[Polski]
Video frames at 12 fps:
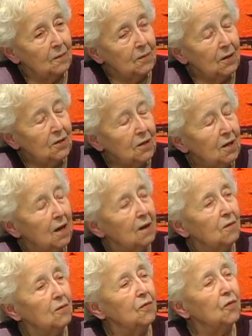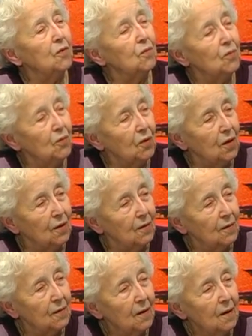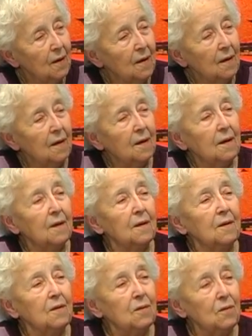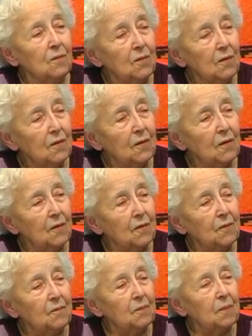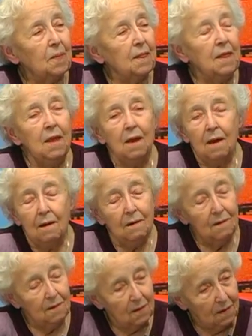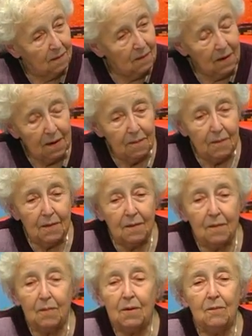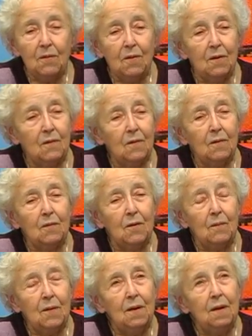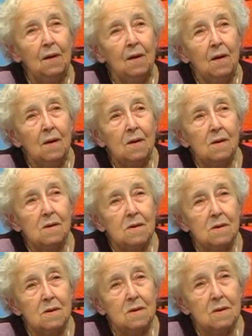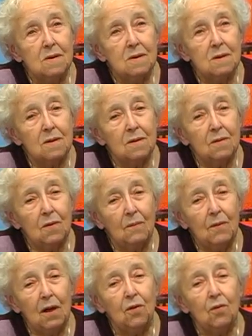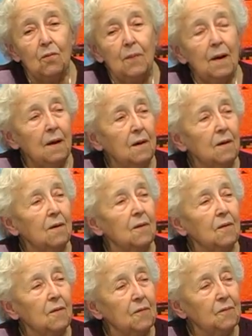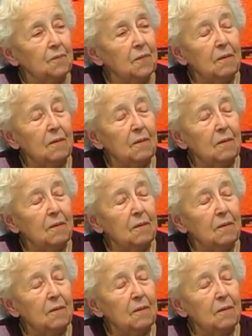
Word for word: przesiedleńców z Rumunii. Y, Pracowników przymusowych? Przy... Nie, to nie byli przy, przymusowi, to byli... Yy, A musimy pamiętać, grupa, że Rumunia wtedy